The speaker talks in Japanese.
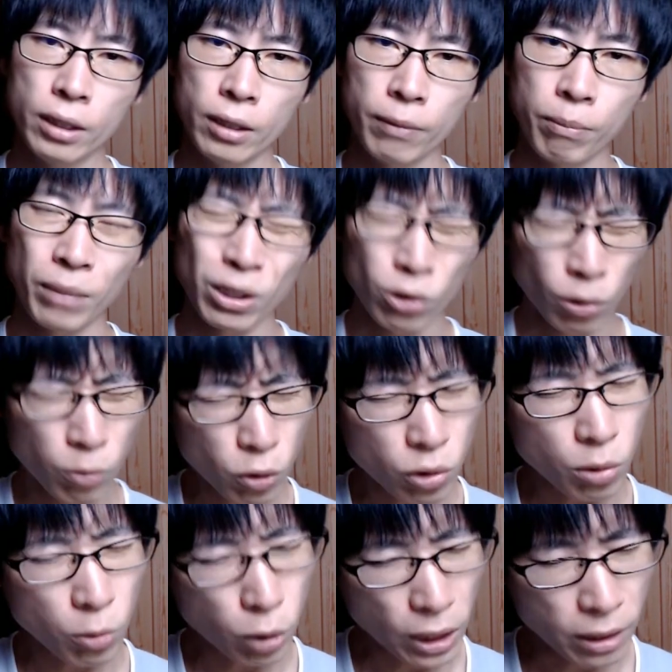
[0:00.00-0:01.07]
まあ、そも
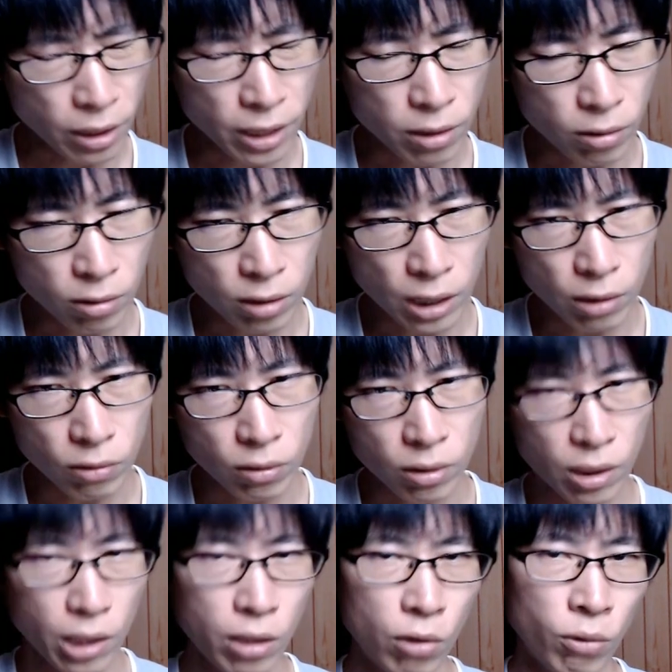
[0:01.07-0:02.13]
そもね、寝すぎるっ
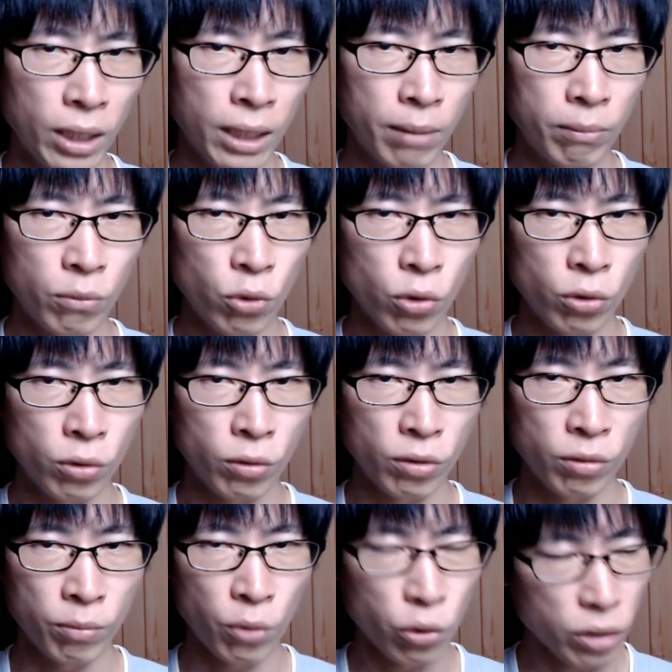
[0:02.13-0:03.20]
ていうのは
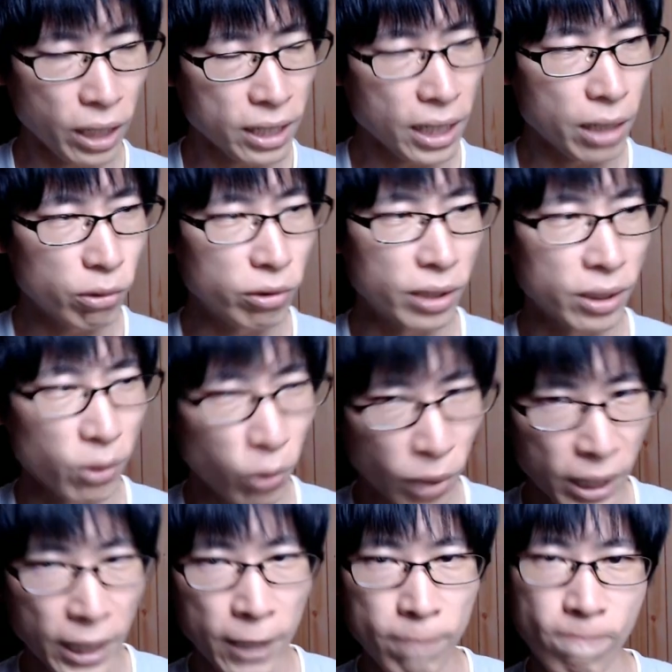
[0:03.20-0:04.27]
もう問題があるんですよ
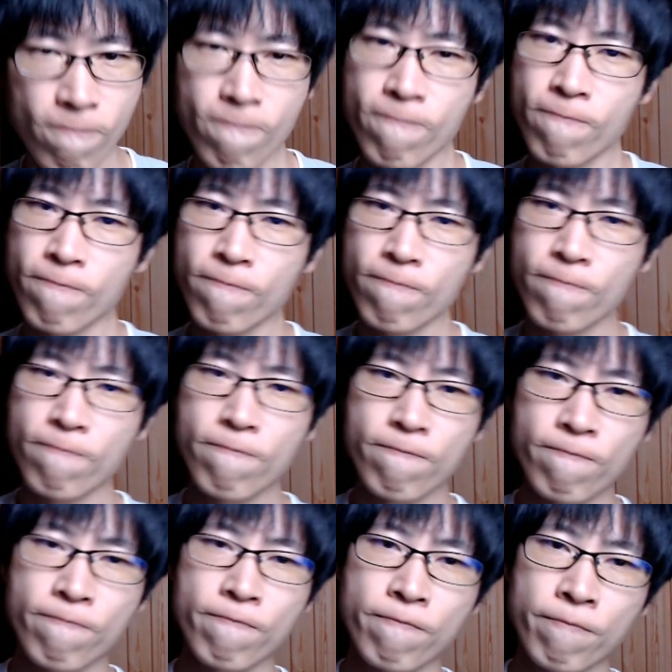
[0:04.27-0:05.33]
ね。
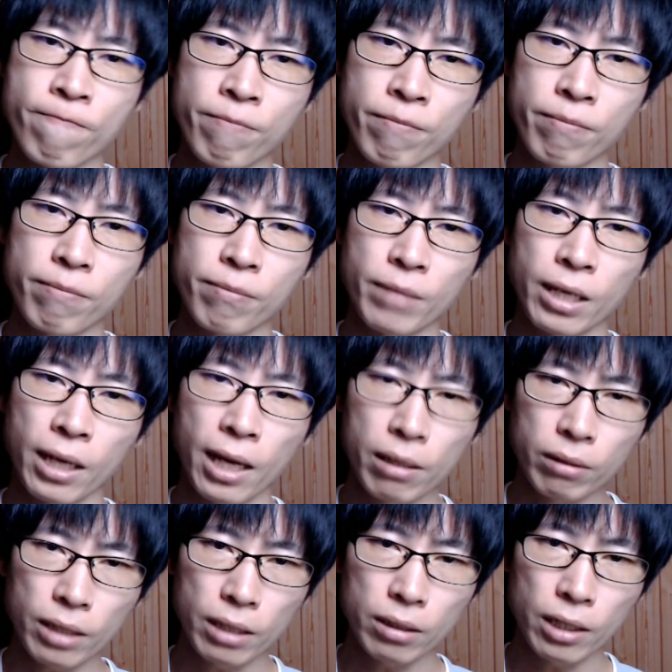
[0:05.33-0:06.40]
うん。
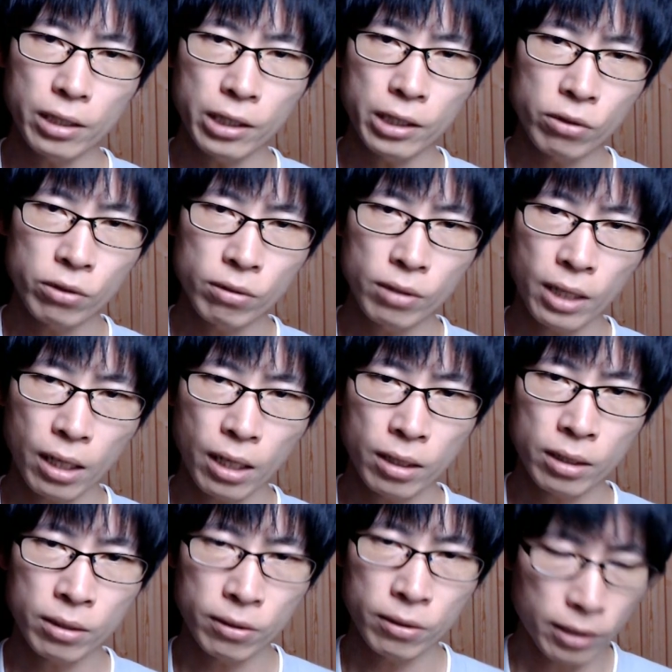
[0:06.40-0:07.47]
簡単な理屈か
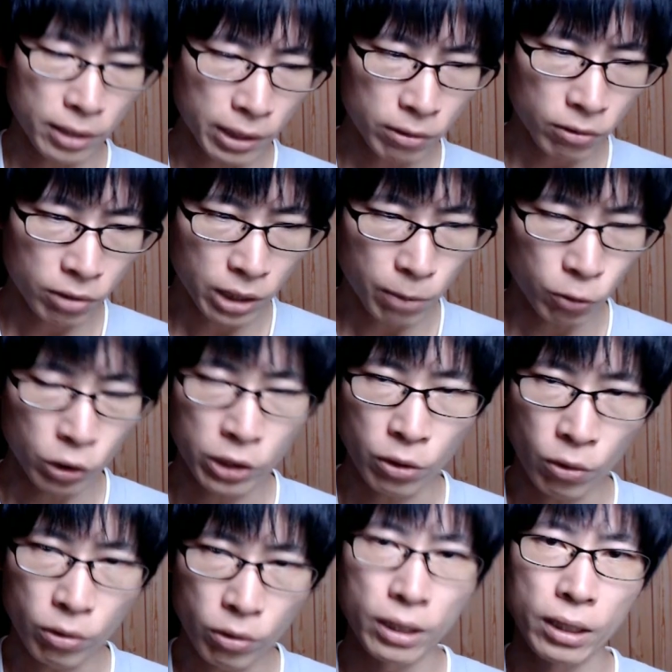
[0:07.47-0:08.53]
ら推察してもです
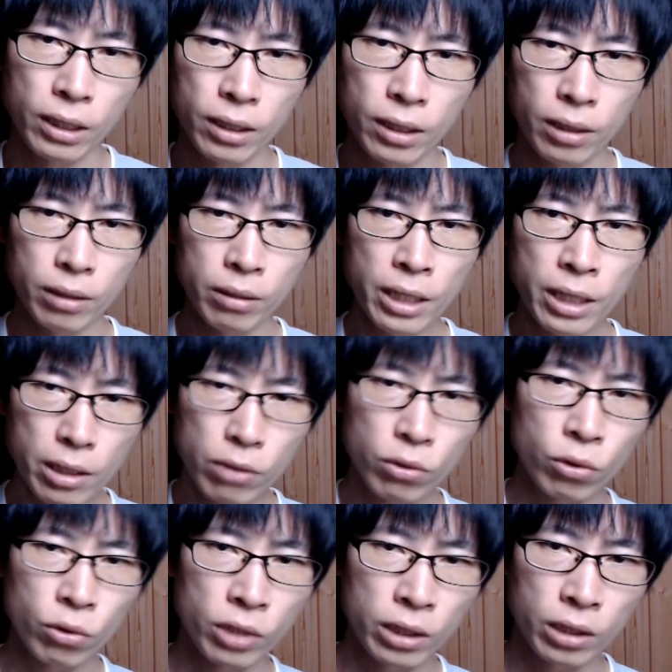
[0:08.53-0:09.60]
よ、寝てる
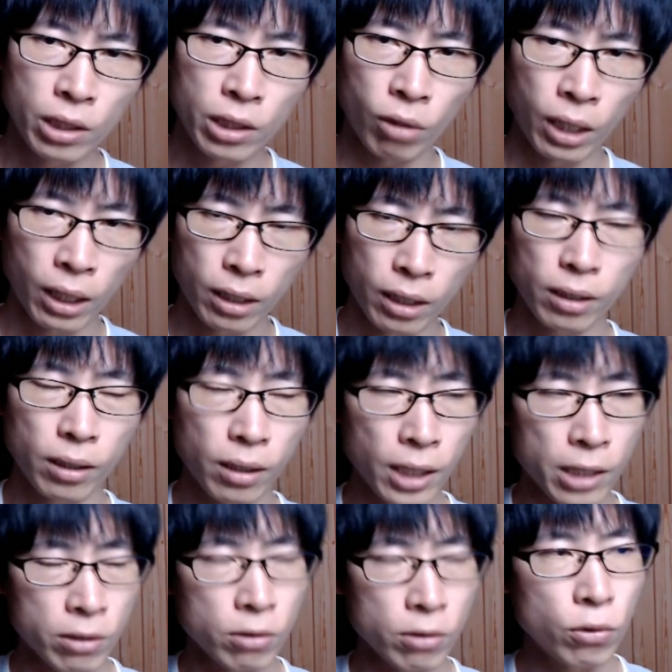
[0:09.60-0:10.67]
時っていうのは
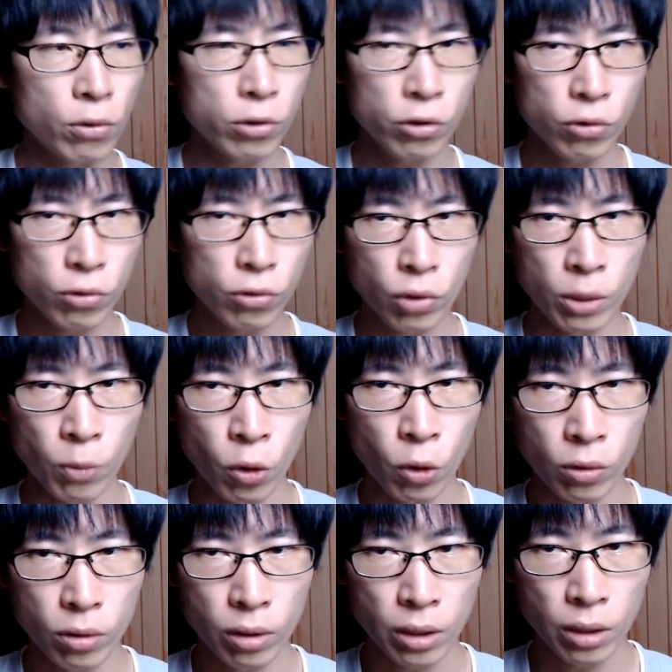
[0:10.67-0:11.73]
活動中より
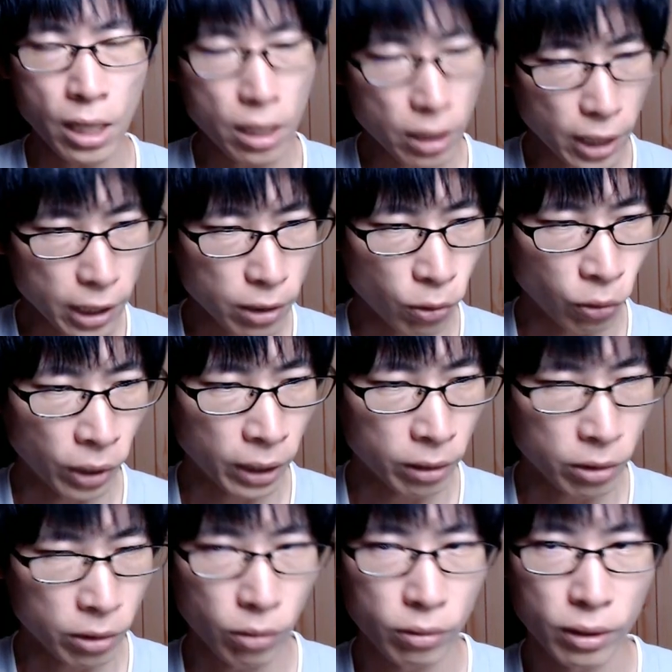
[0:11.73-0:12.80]
も低体温なんですよ。